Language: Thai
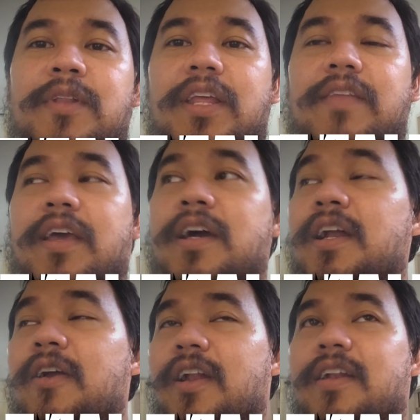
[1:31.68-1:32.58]
รีไซเคิ
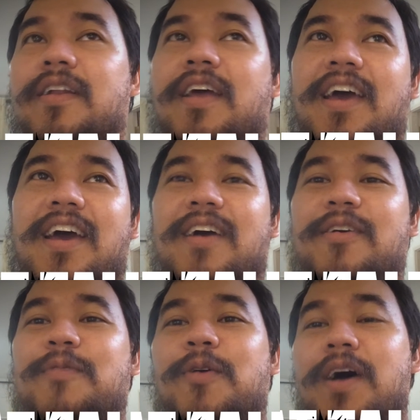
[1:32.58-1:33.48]
ลก่อนอ่า
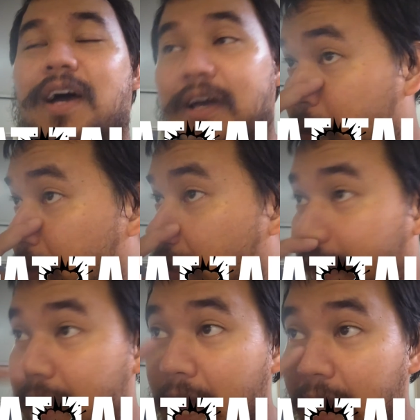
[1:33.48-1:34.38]
เพราะว่าหลาย
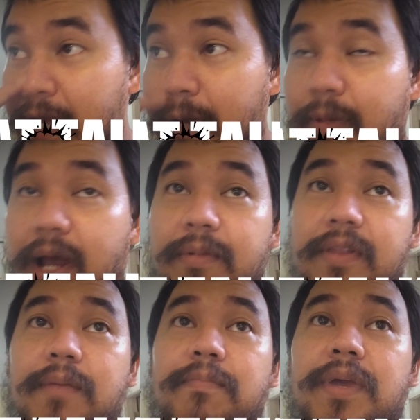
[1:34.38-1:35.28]
อย่างนะครับผ่านไป
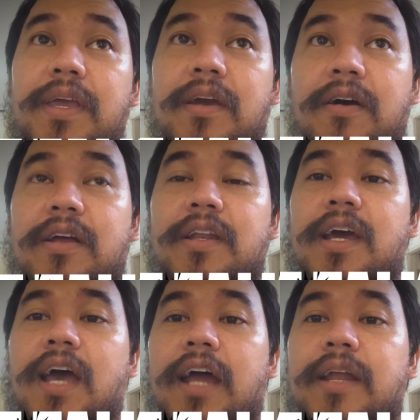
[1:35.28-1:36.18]
10ปีก็เนื้อ
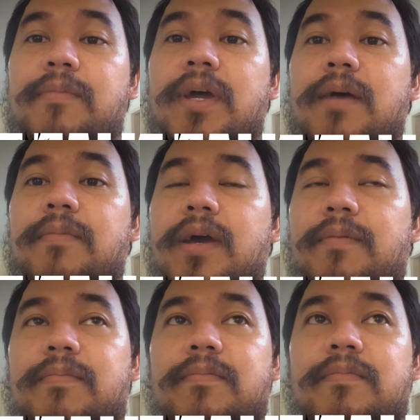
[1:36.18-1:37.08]
หาเดิมๆนะครับ
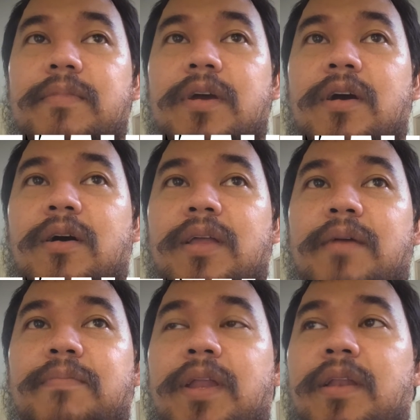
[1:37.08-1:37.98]
แล้วก็ยัง
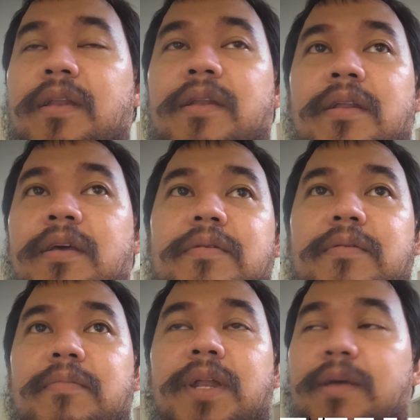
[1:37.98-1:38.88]
เป็น
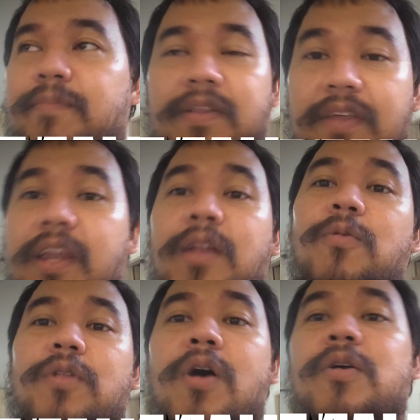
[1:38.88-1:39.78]
มันยังเป็นสิ่งที่ถู
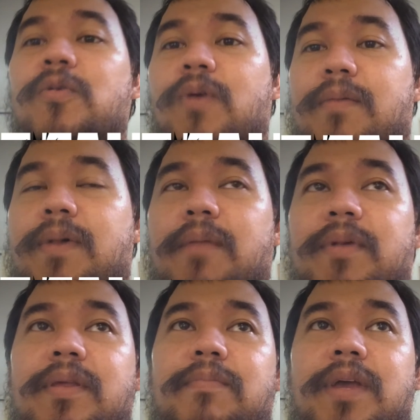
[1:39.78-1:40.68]
กต้องอยู่อะผ่านไป
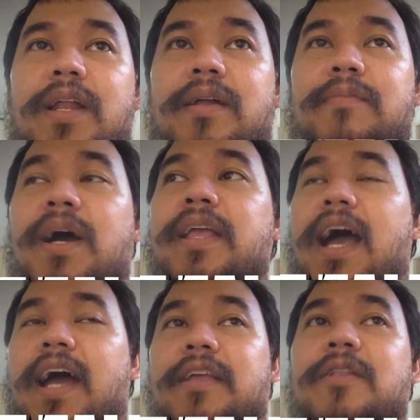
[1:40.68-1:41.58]
10 ปีแล้วบางอย่าง
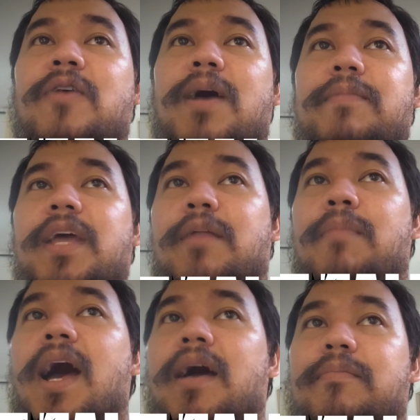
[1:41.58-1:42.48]
อาจจะต้องอัปเดต
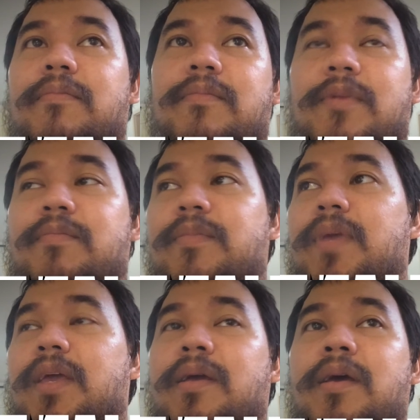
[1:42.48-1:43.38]
บ้างมัน
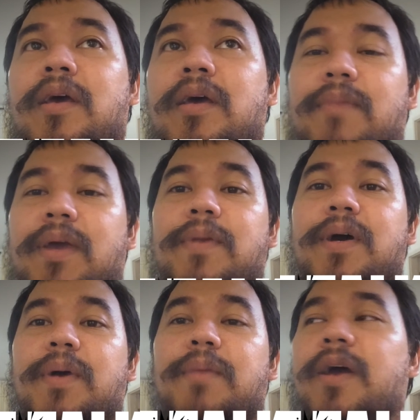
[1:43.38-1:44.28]
มีเปเปอ
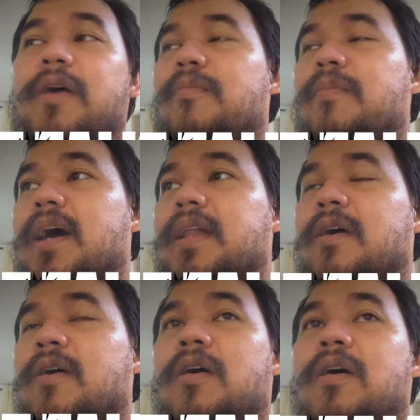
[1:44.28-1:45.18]
ร์ใหม่ ๆ ออกมา แต่
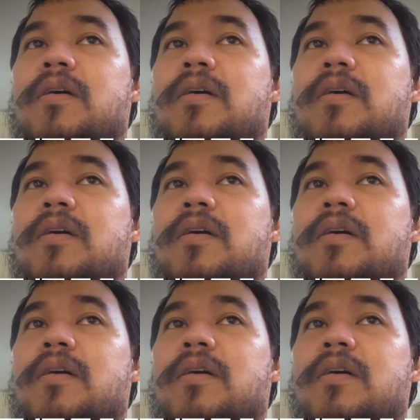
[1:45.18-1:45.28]
ก็